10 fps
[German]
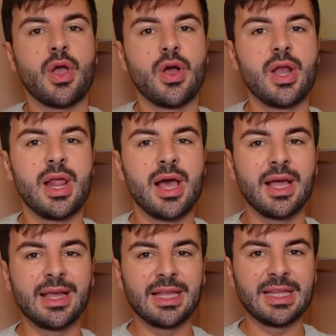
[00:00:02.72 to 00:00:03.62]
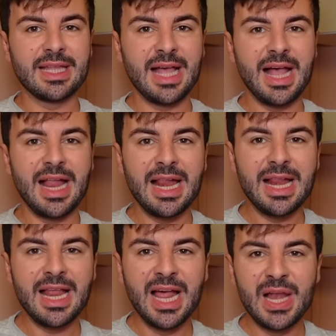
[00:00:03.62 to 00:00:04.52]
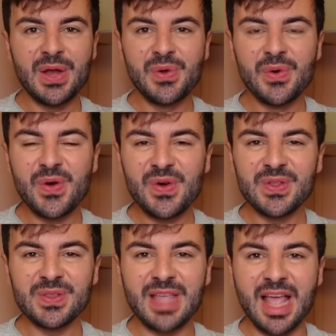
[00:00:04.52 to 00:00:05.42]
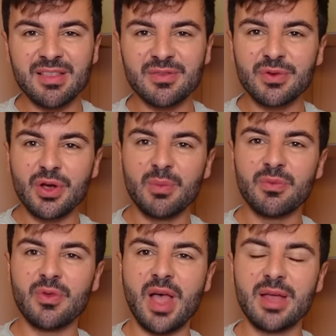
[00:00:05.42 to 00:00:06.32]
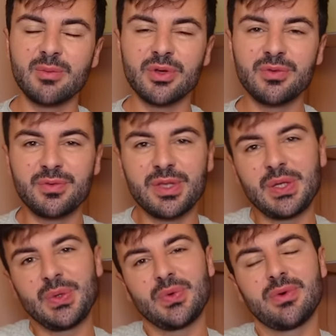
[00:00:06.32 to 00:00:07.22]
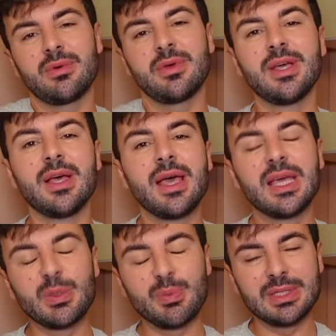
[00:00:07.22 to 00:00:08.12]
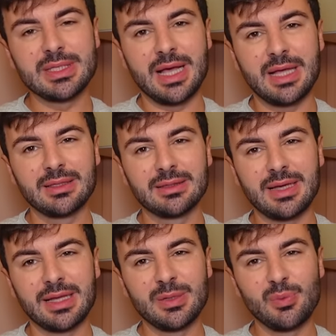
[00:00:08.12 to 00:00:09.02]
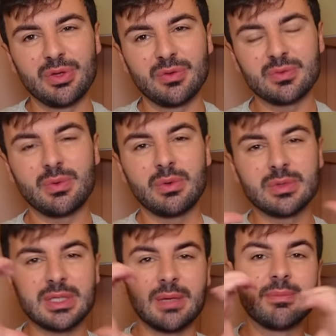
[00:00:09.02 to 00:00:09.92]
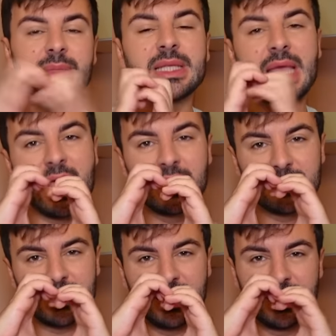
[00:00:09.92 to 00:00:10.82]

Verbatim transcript: Hola, ¿qué tal? Hallo und herzlich willkommen zu einem neuen Video. Ich bin Zaniel, dein Lieblingsroaster mit Herz.